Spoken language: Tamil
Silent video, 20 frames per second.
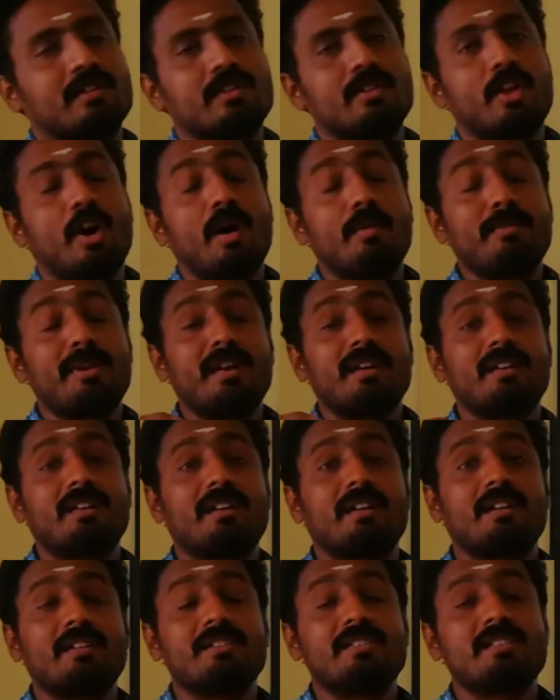டாமினன்ட்
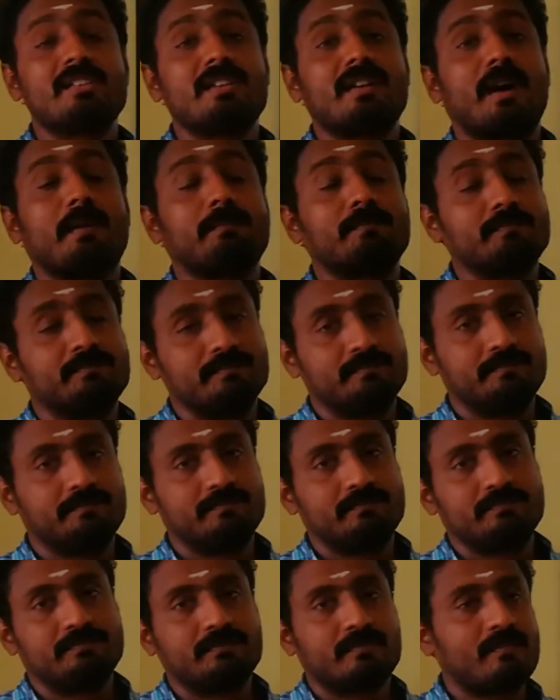ஜீனாம்
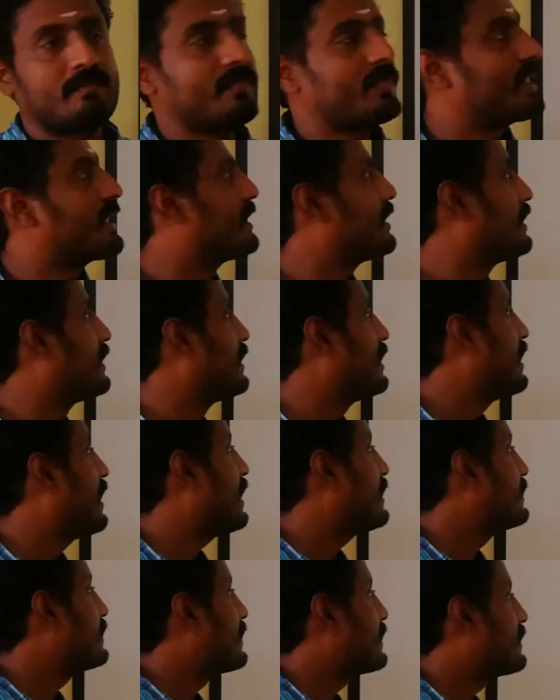
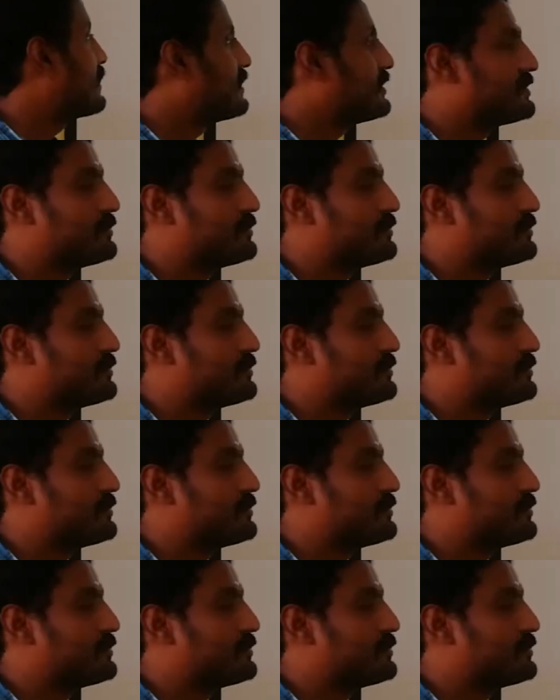அதுக்கடுத்து